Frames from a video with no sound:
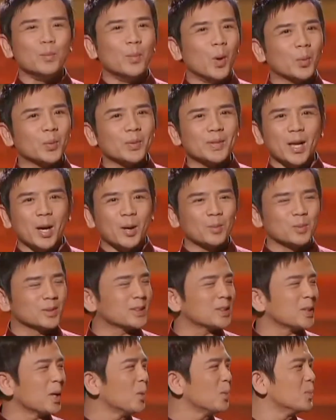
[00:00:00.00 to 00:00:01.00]
một
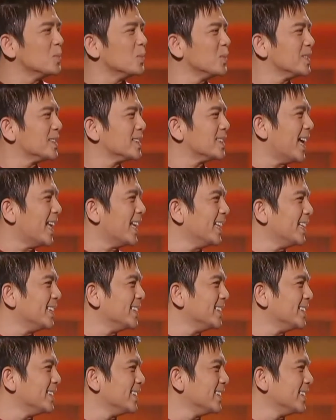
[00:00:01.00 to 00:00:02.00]
dòng sông xanh,